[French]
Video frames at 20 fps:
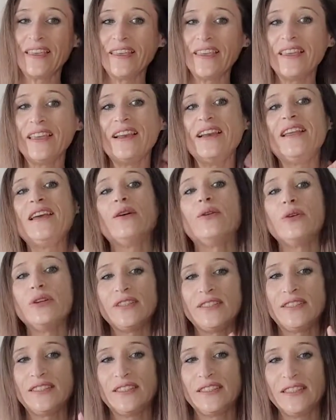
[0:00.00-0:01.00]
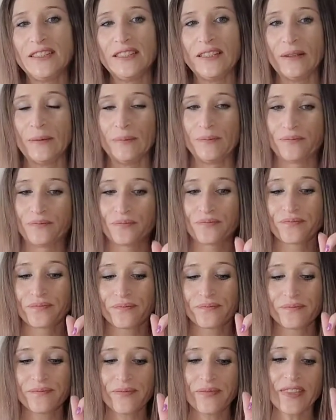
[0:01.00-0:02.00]
il est aussi
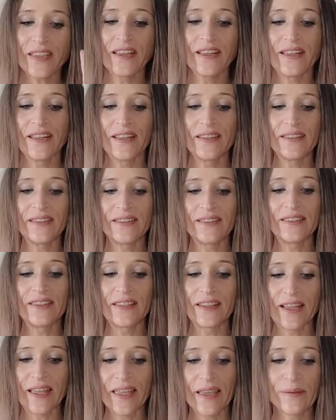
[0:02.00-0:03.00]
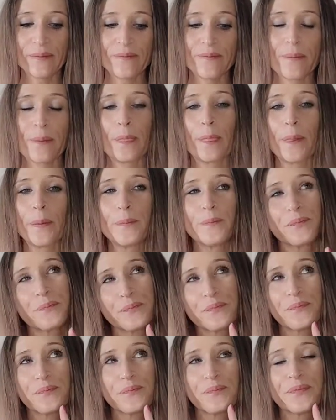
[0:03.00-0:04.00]
euh, très
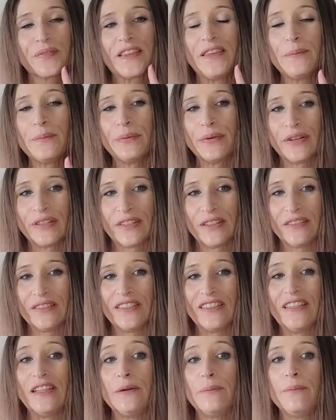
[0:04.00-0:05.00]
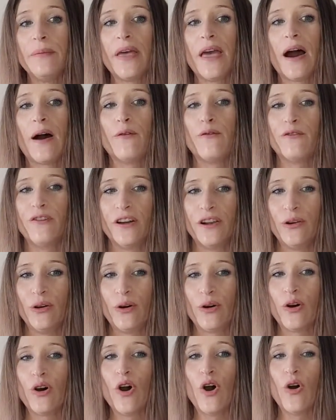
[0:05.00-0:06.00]
Mm, importante. Il met en
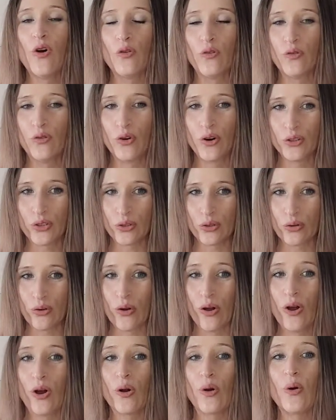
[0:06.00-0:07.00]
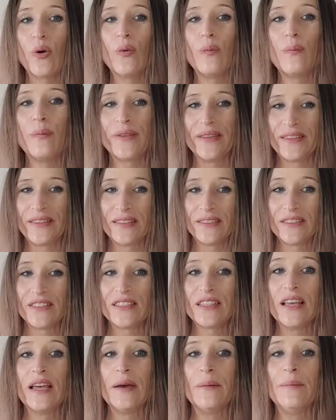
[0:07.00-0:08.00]
valeur votre
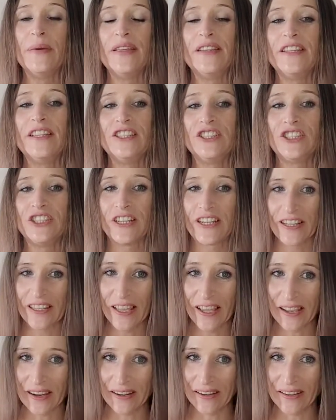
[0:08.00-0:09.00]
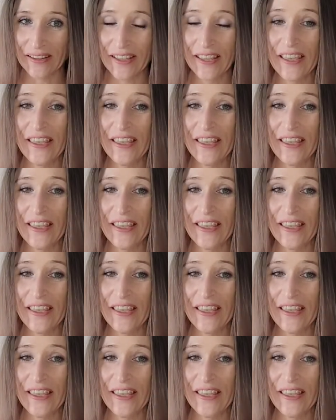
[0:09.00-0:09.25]
compétence managériale.